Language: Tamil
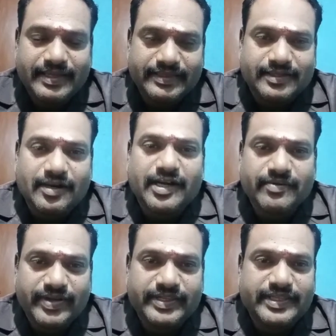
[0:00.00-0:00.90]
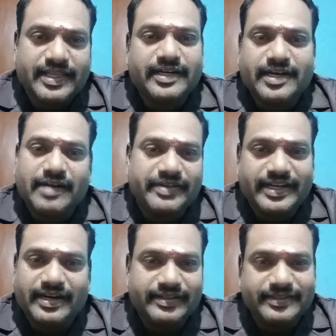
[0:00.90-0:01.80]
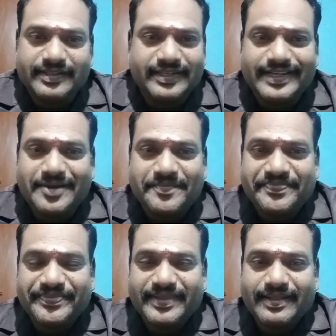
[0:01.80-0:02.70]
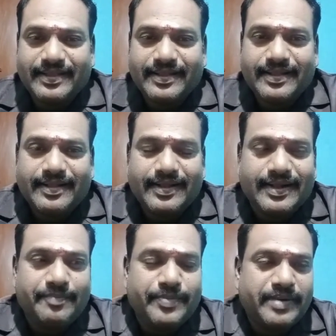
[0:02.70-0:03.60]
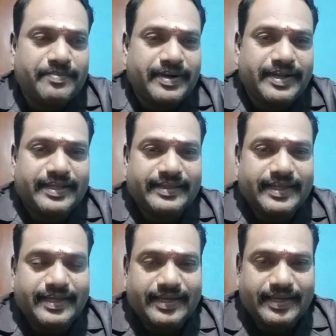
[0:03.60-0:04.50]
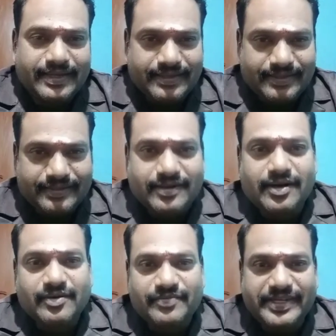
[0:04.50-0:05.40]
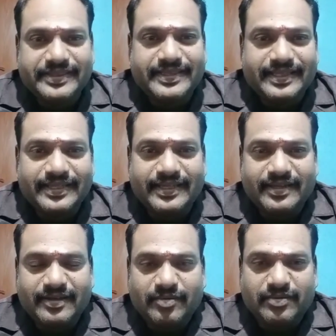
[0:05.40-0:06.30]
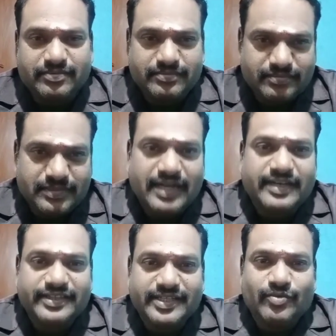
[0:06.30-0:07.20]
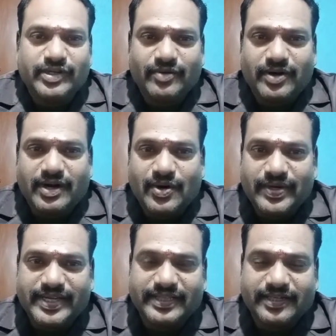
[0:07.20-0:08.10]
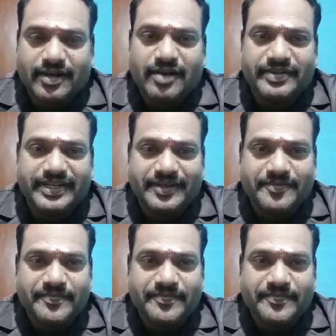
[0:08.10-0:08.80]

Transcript: அந்த காகம் விரித்ததால் காவிரியானது இல்லையா அப்பேற்பட்ட அந்த காகம் விரித்த அந்த அகத்திய முனிவர் அருளிய அந்த காவிரி